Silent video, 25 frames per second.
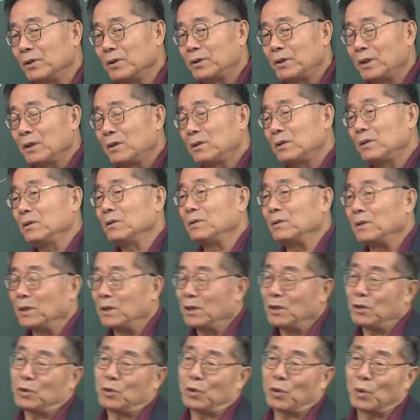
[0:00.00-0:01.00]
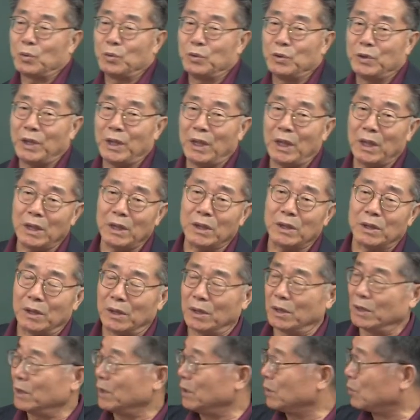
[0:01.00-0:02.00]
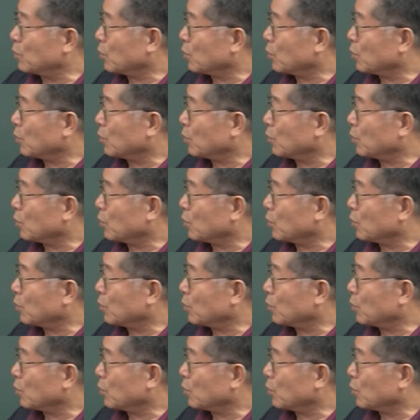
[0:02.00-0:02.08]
어쨌든 이 존재를 이